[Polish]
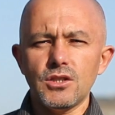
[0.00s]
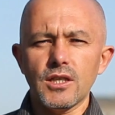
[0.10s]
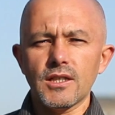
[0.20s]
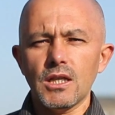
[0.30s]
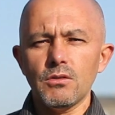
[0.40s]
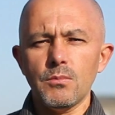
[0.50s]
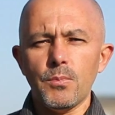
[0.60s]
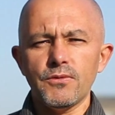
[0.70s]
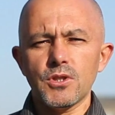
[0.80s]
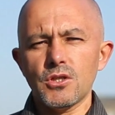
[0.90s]
sięgnęły
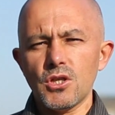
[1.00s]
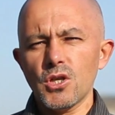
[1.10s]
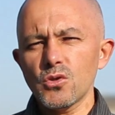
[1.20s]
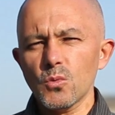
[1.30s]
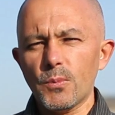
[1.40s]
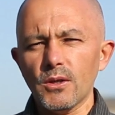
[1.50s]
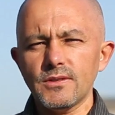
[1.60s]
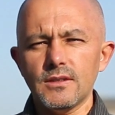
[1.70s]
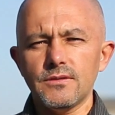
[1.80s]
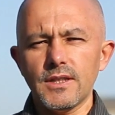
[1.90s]
powyżej
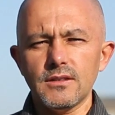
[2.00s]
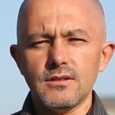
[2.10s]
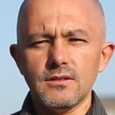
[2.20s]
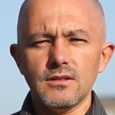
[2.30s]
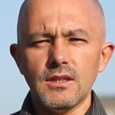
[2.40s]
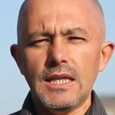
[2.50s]
10%, więc